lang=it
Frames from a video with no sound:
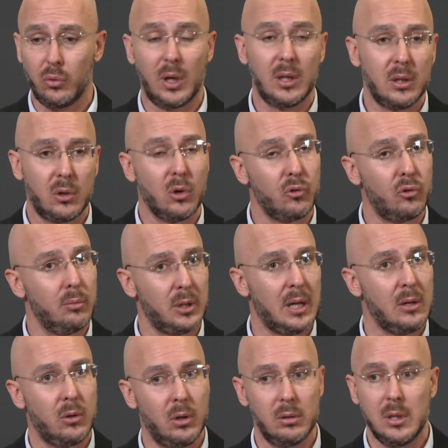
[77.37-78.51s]
Durante il corso
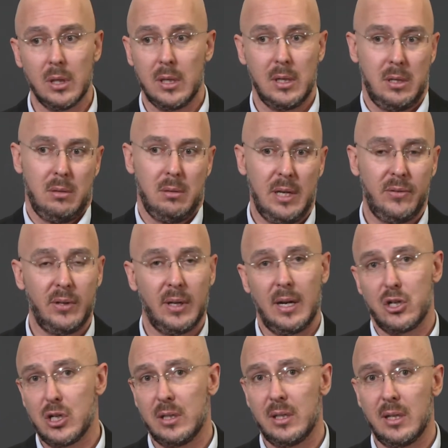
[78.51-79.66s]
potranno essere
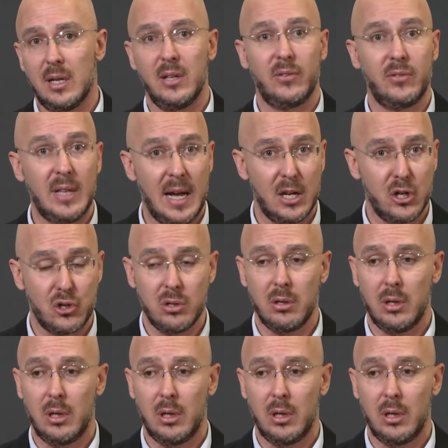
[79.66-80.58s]
lanciati degli stage,